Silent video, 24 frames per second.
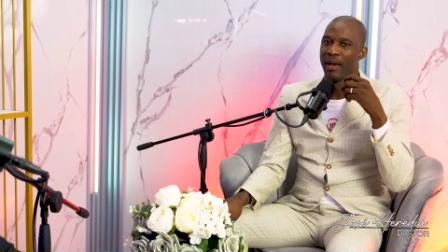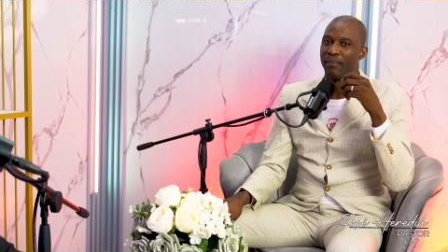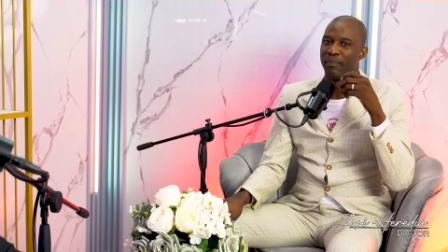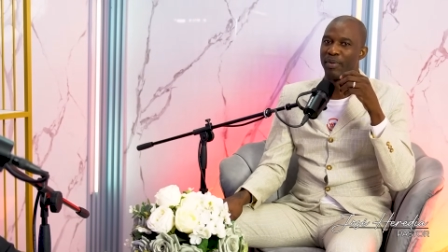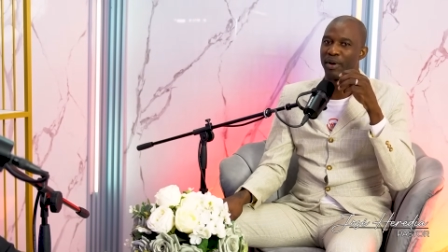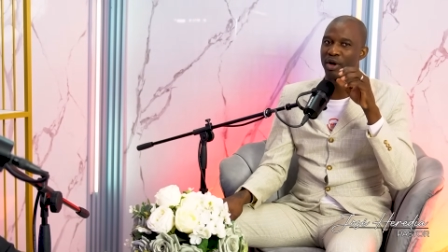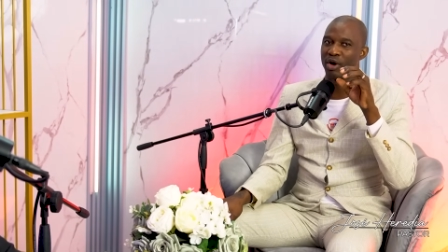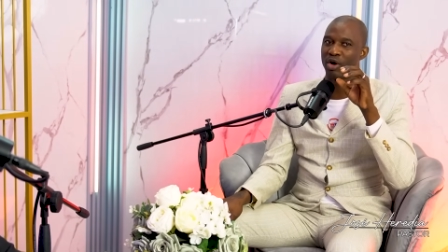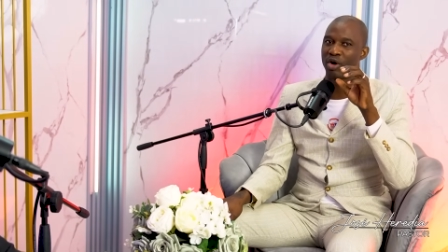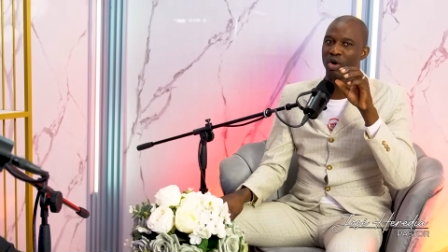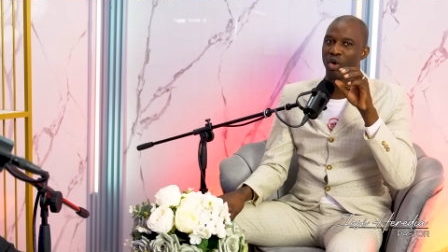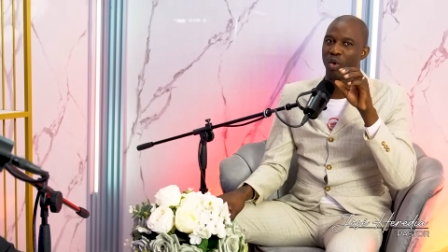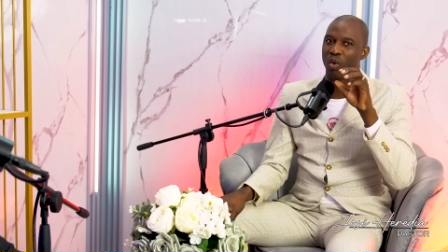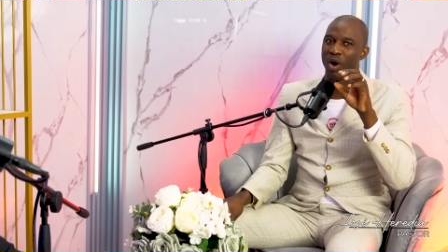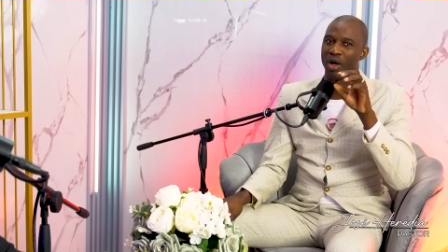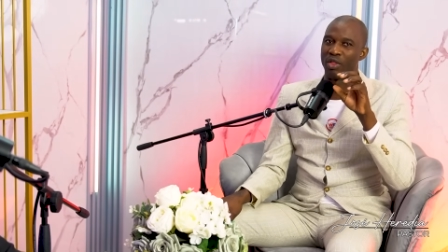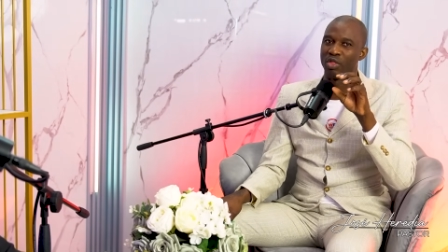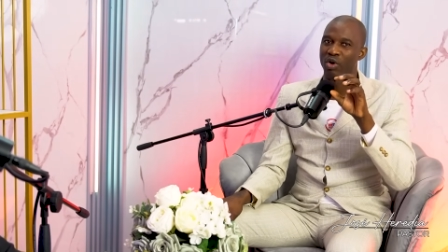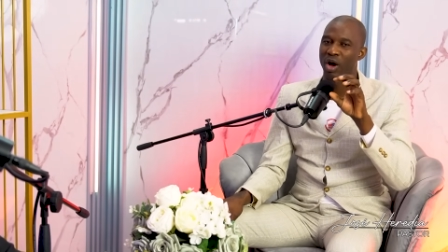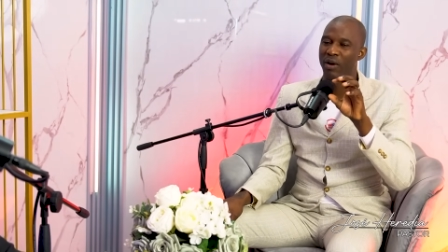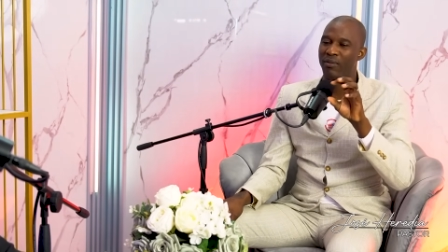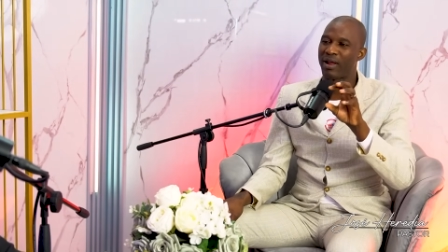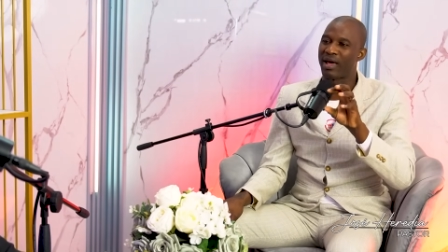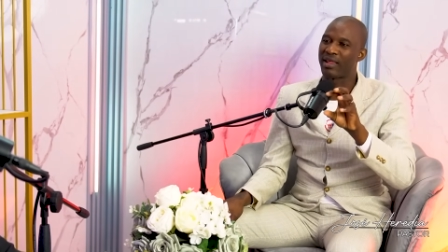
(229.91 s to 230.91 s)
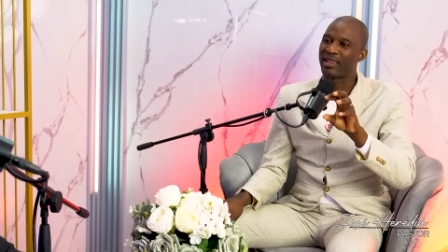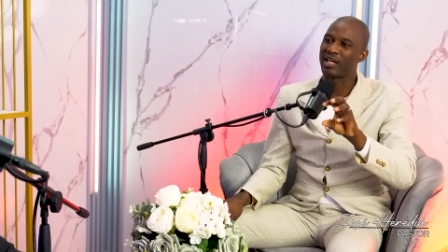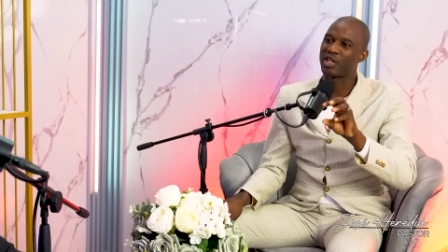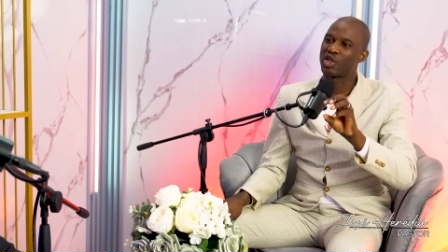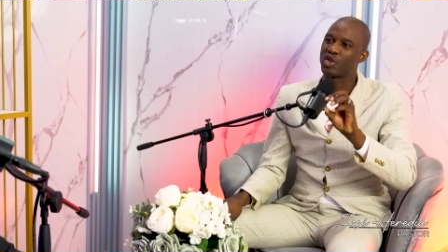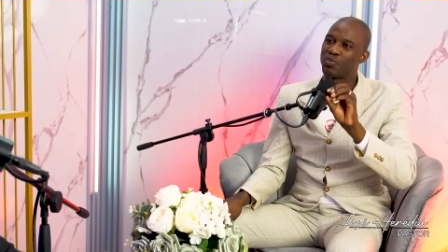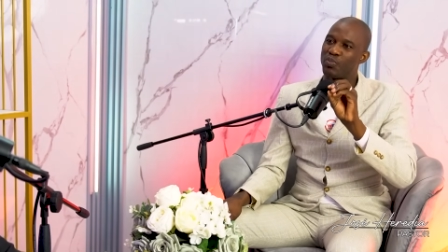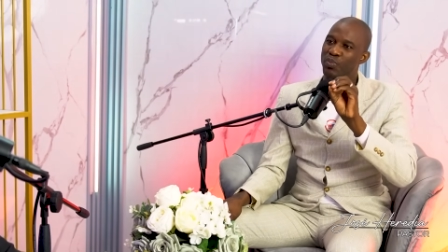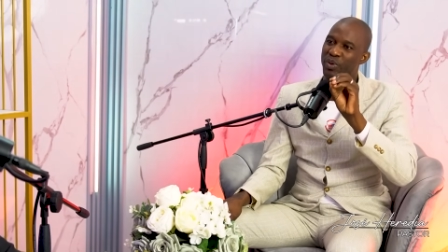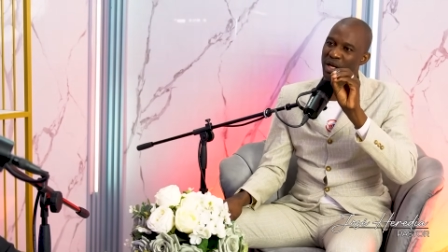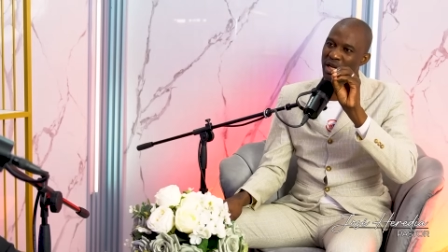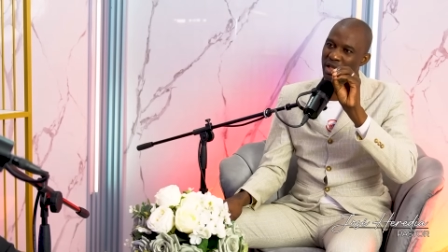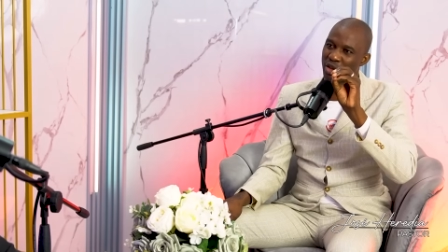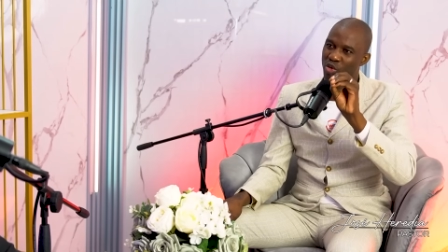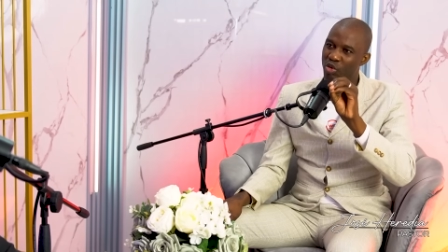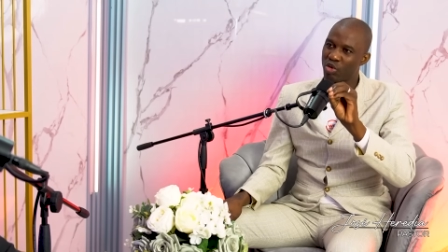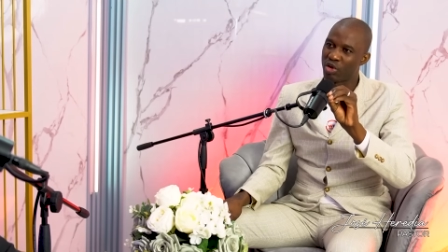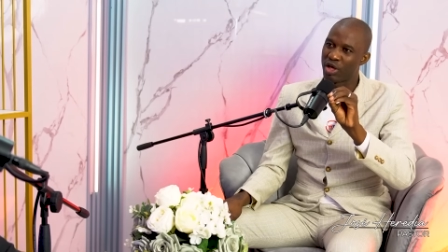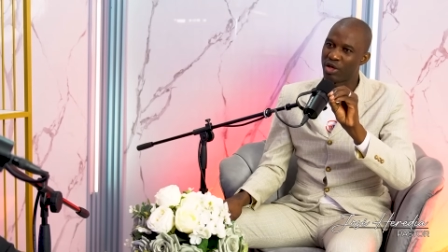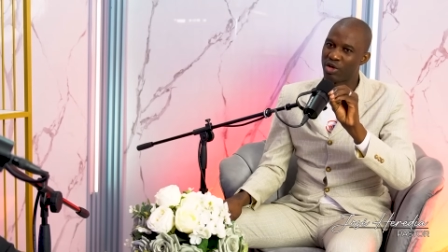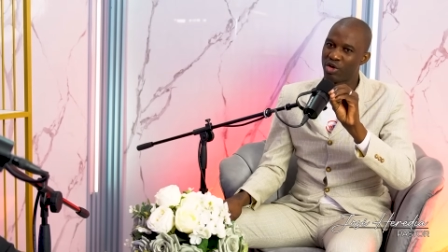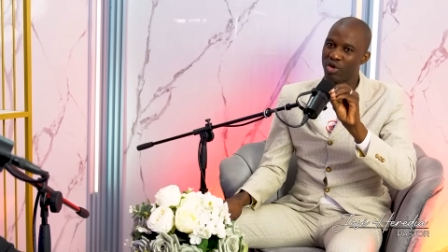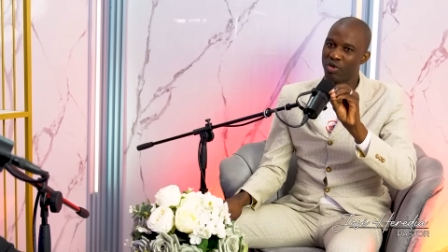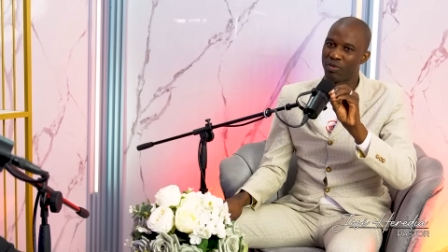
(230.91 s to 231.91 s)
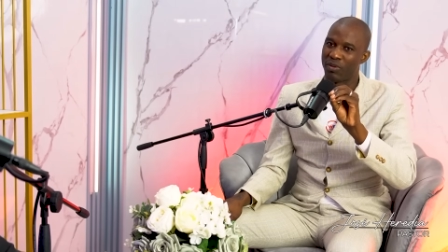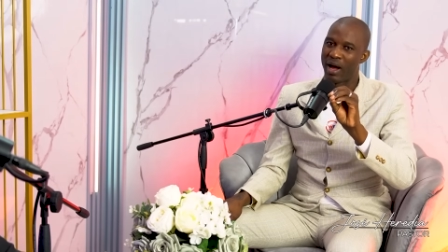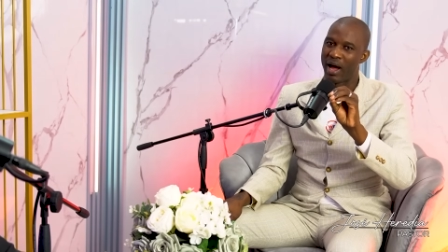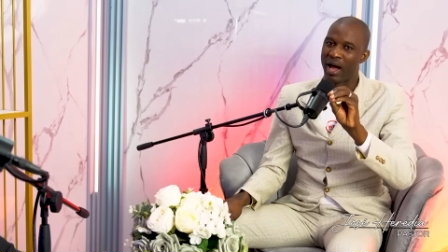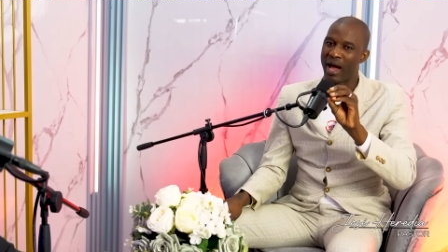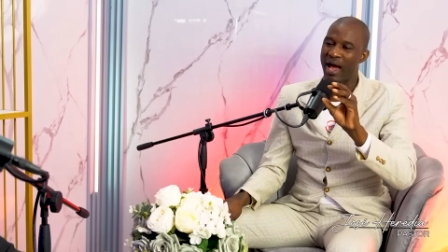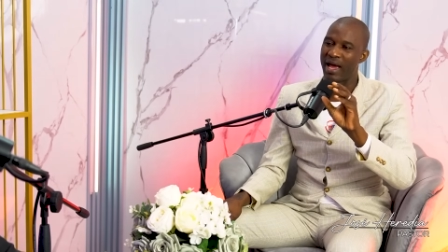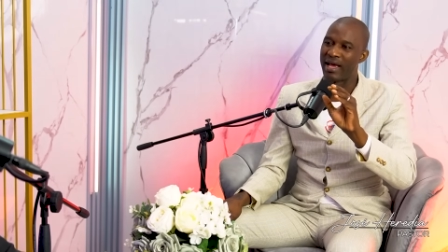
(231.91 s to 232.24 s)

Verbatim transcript: pero cuando habla de Espíritu de Jehová,